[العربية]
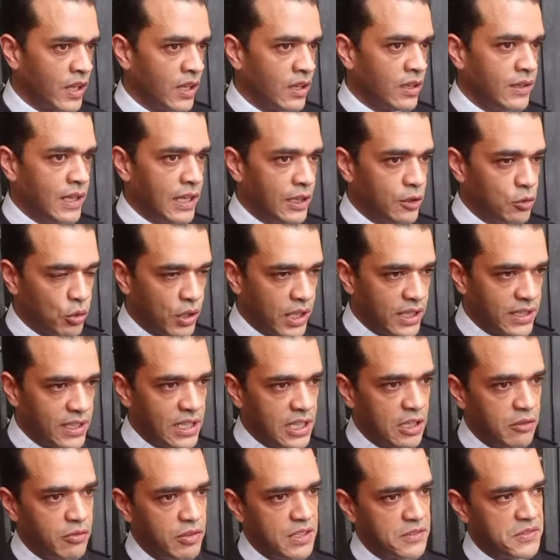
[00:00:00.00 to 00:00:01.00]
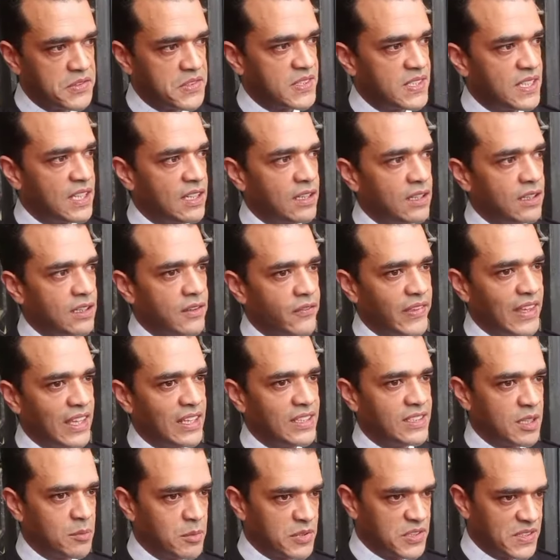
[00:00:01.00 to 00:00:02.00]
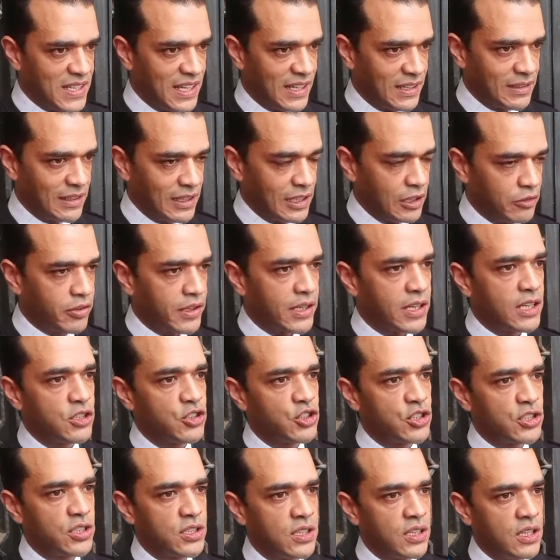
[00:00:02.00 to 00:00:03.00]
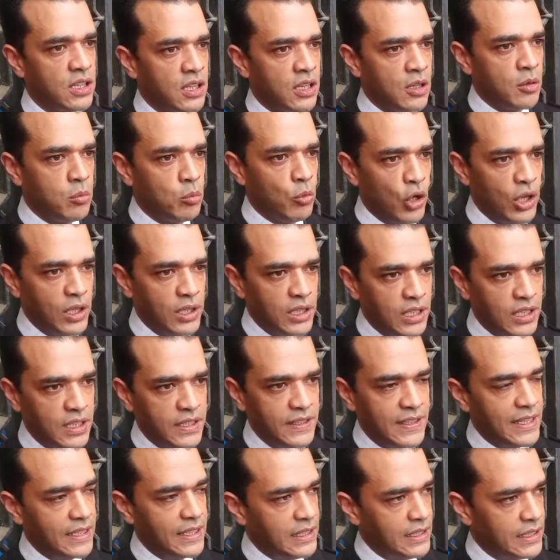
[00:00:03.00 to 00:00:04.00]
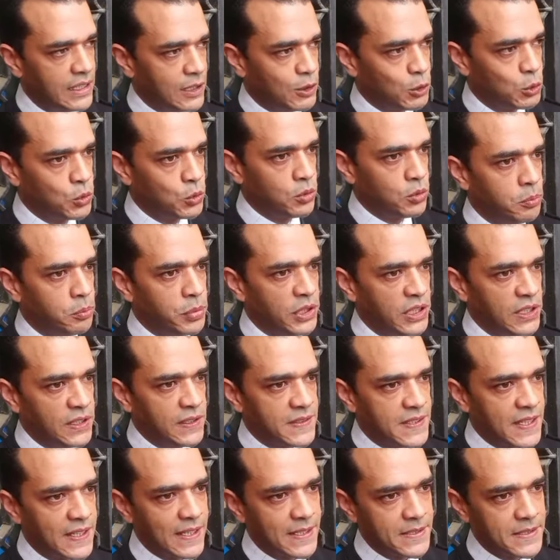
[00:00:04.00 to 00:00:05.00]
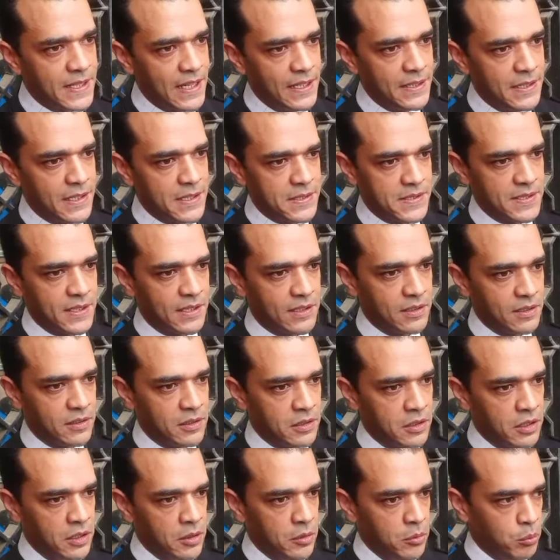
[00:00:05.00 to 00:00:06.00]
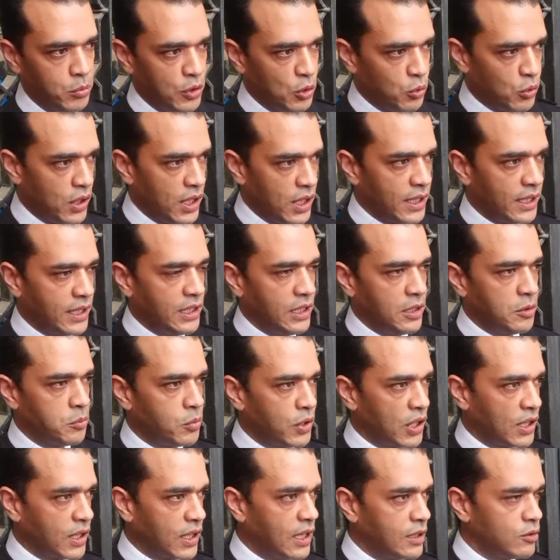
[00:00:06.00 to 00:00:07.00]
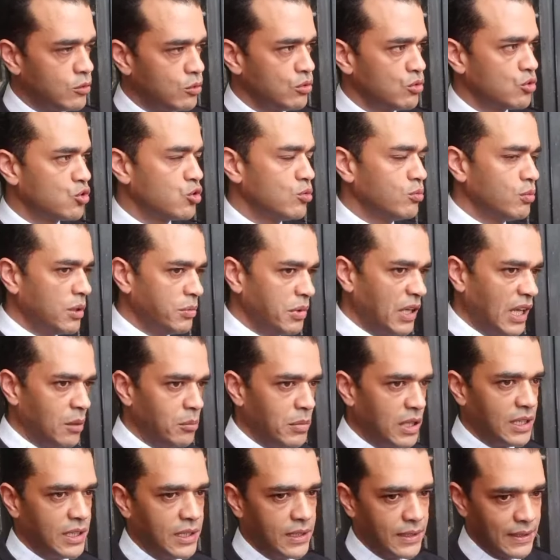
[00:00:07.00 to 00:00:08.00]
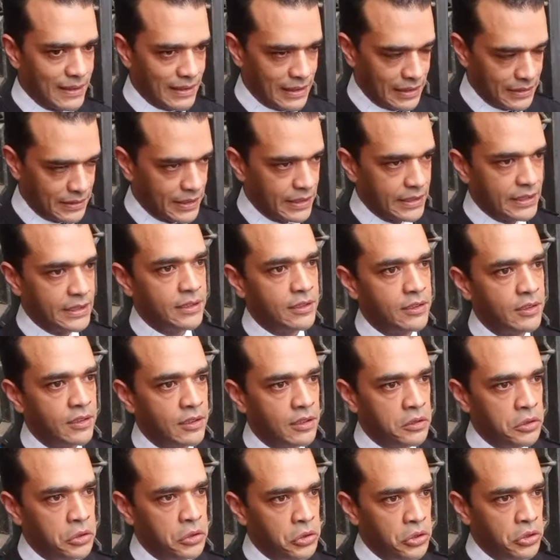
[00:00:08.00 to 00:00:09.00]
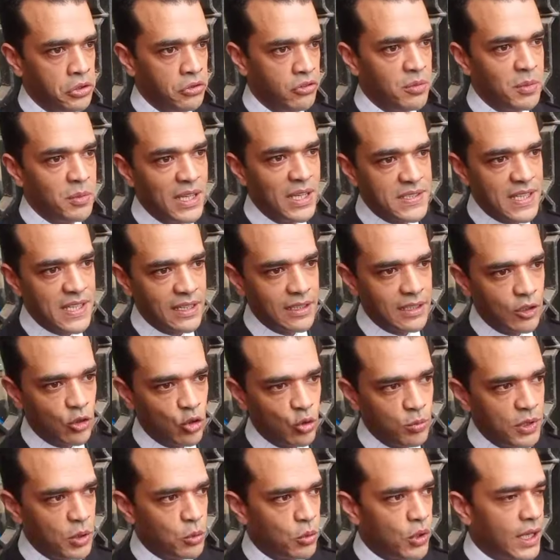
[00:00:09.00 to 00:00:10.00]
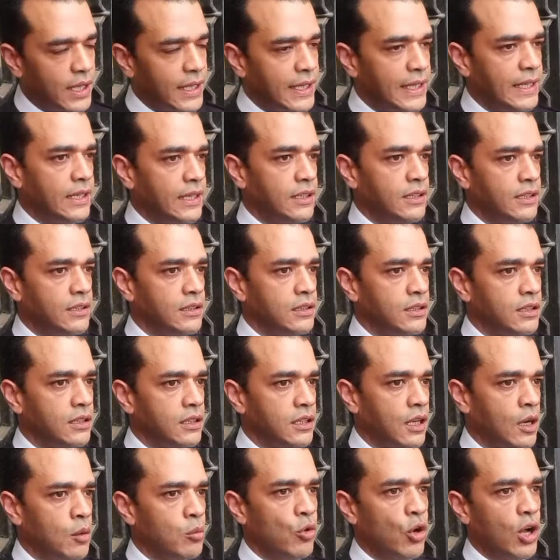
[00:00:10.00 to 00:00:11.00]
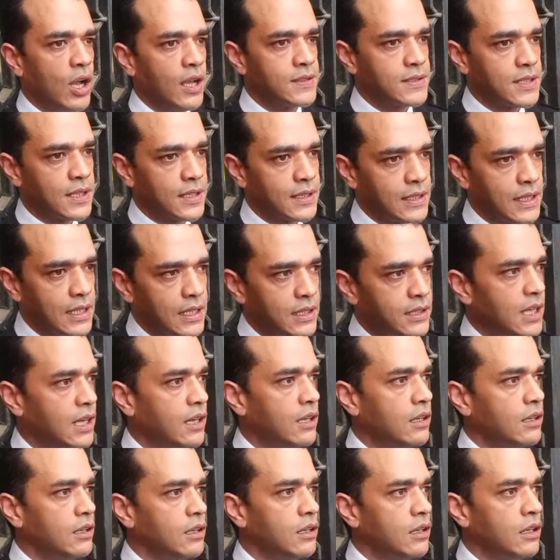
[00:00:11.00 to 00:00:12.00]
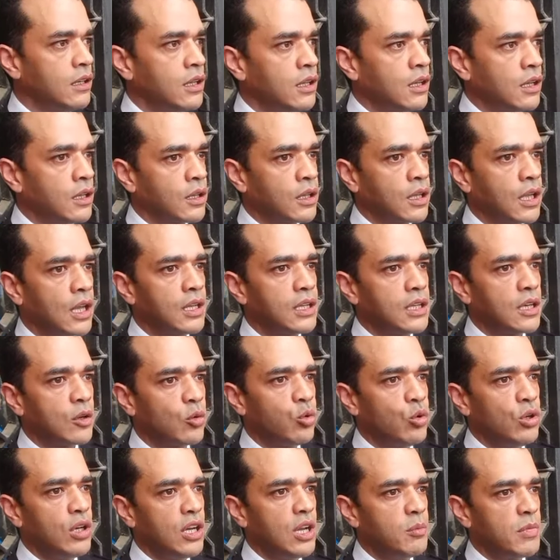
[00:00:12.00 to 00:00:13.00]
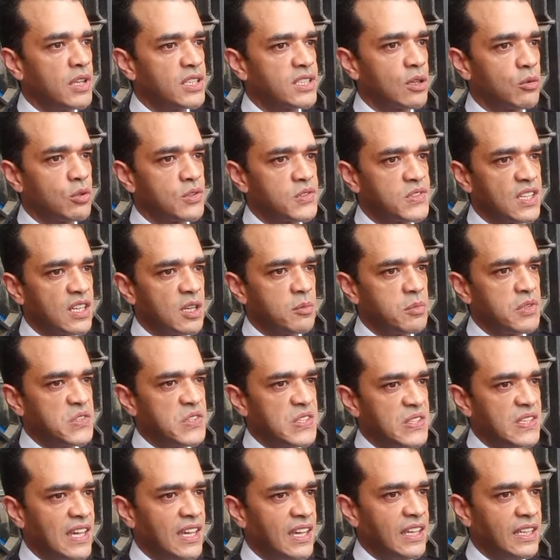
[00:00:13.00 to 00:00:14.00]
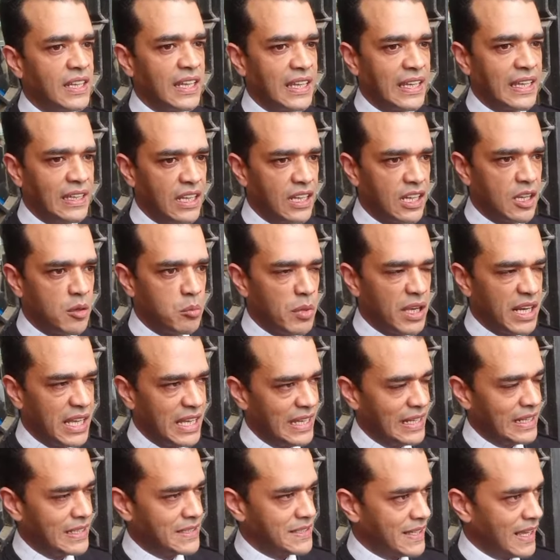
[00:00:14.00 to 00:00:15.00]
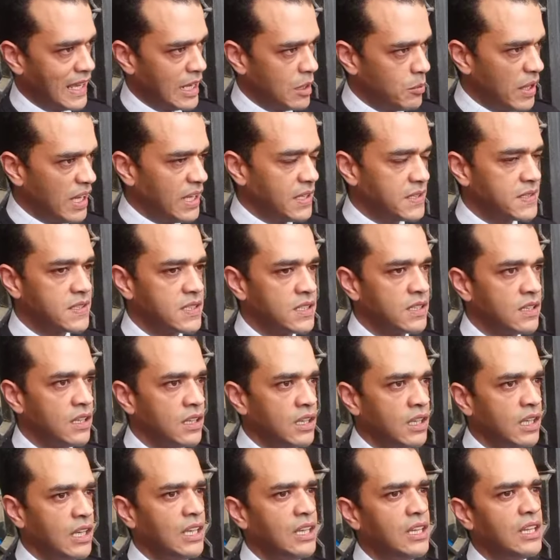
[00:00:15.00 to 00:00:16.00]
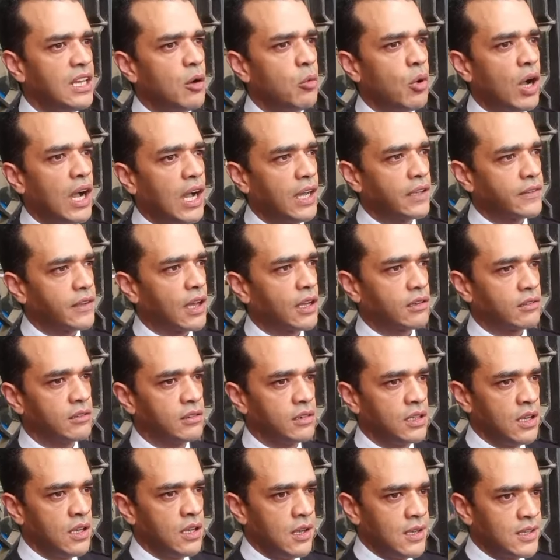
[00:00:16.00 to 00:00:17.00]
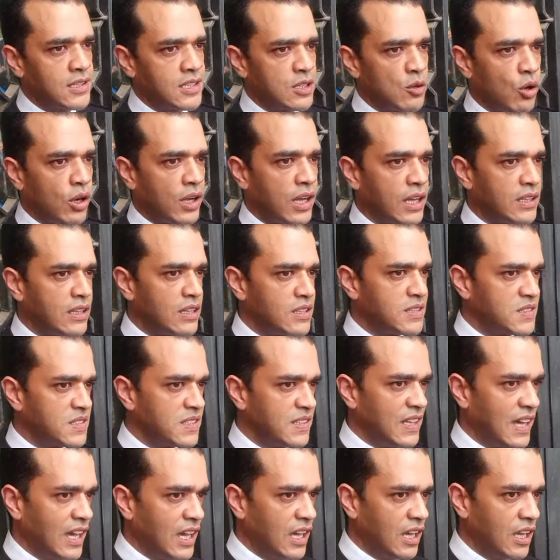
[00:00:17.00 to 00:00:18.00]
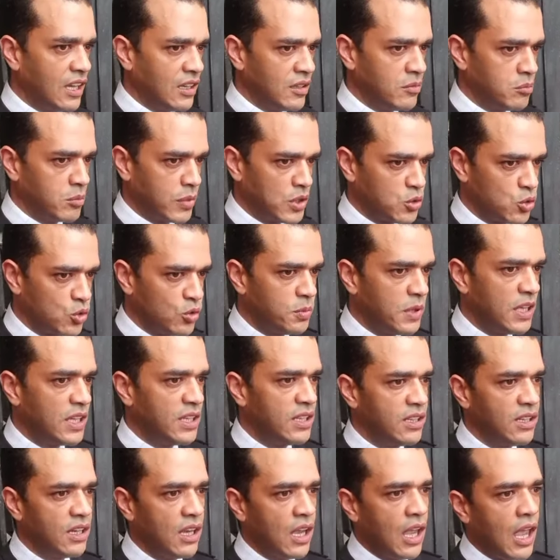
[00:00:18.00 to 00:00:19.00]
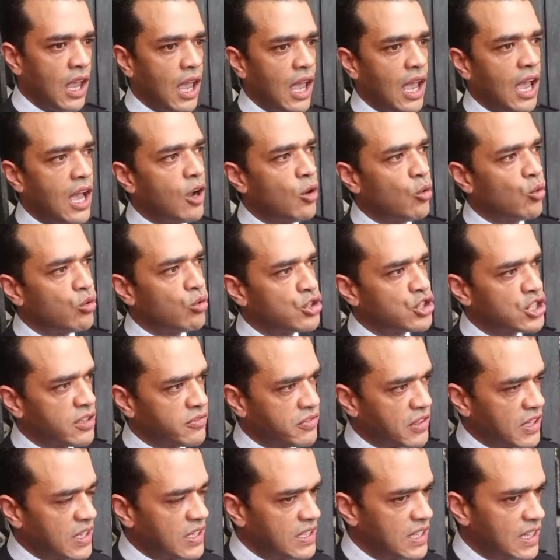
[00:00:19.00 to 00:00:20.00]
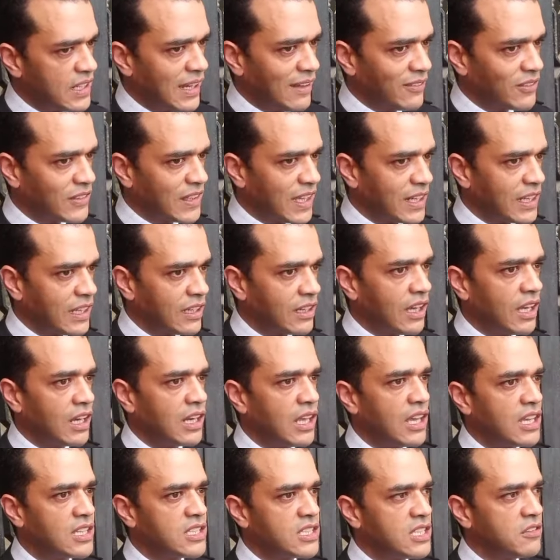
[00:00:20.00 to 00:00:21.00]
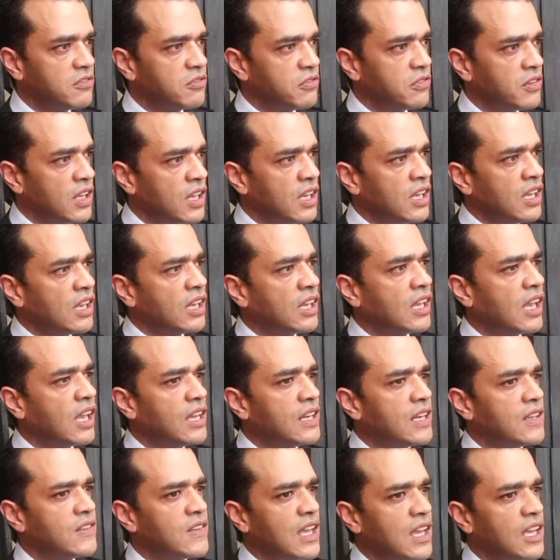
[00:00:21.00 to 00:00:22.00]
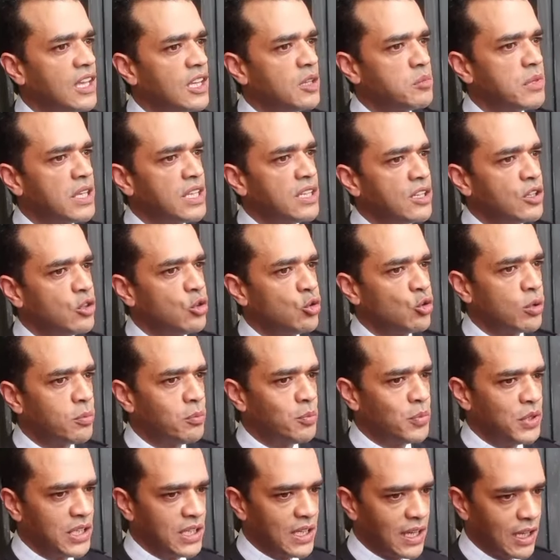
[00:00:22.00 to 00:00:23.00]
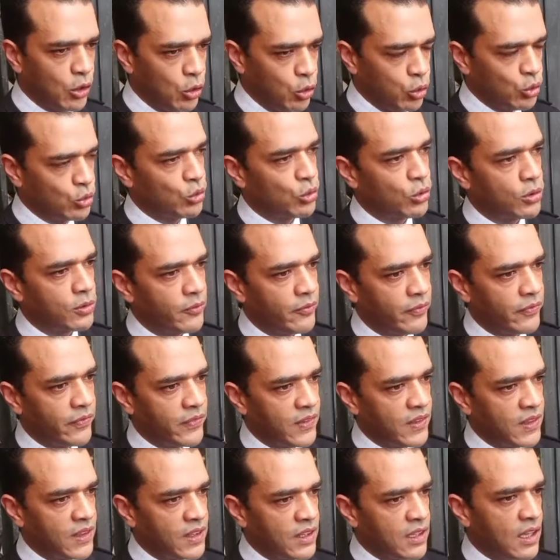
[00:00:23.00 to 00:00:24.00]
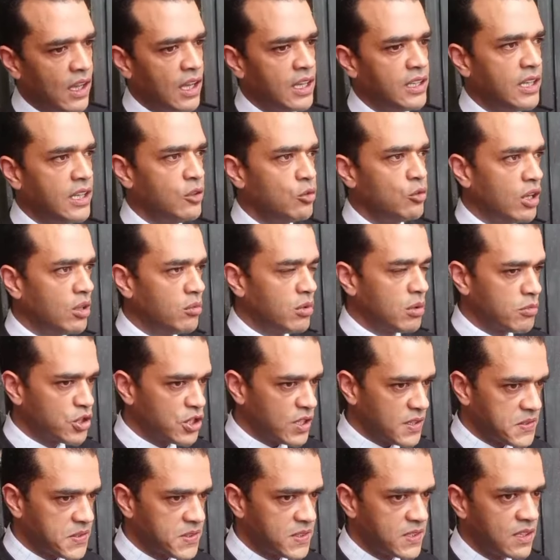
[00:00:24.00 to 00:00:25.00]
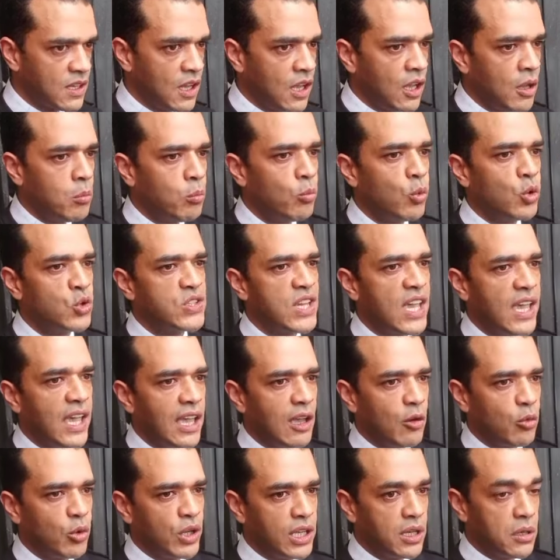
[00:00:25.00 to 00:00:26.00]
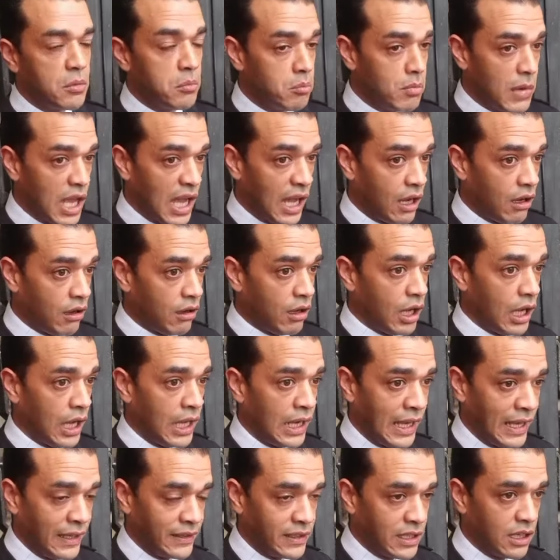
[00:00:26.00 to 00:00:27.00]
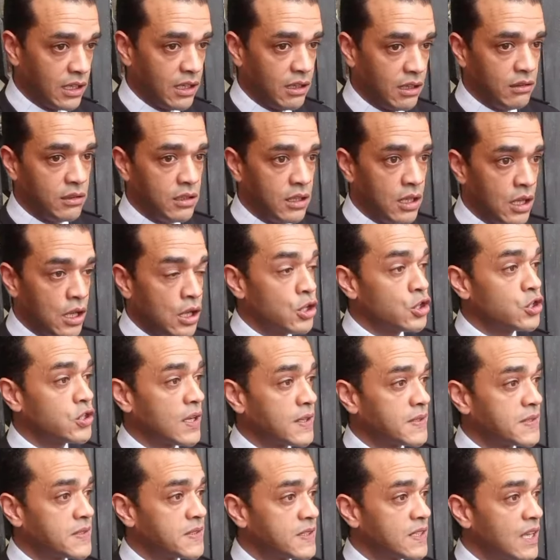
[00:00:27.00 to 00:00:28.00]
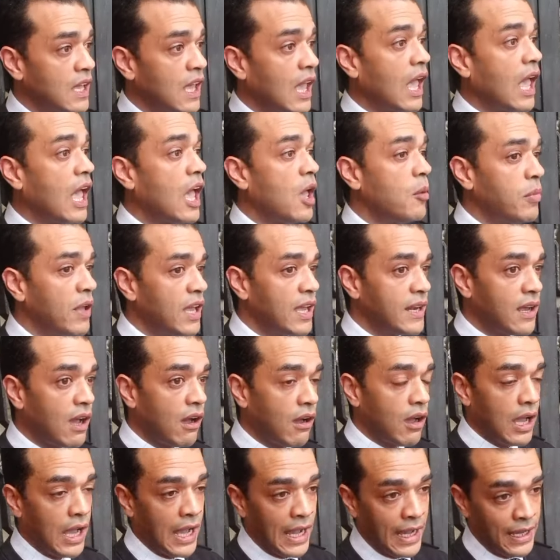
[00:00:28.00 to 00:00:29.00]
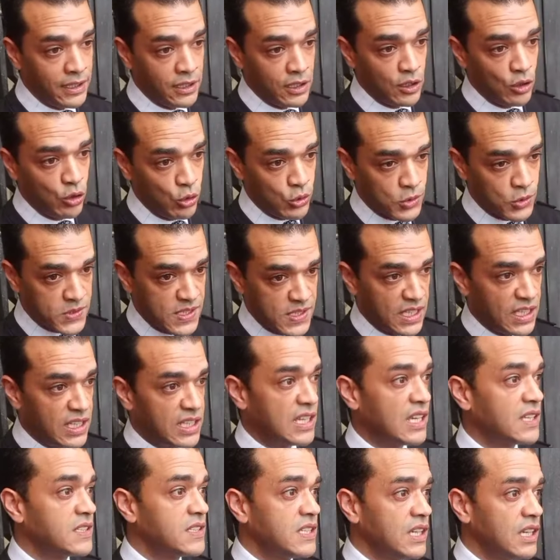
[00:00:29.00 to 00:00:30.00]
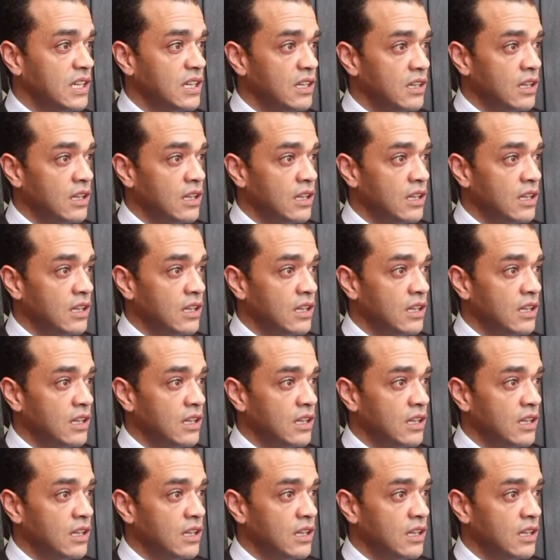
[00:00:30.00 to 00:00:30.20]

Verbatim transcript: نحن كذلك في نفس السياق التمسنا هذا الافراج معللين اياه بثلاث عناصر بواقع بقانون ثم بعمل قضائي فيما يتعلق بالواقع المؤازر ديالنا كان كلما توصل باستدعاء خلال مرحله البحث الا وحضر سواء كان الاستدعاء مكتوبا او شفهيا عن طريق الهاتف كان دائما يلبي الحضور اي نحن امام شخص متعاون مع العدالة شخص أبان عن حسن نيته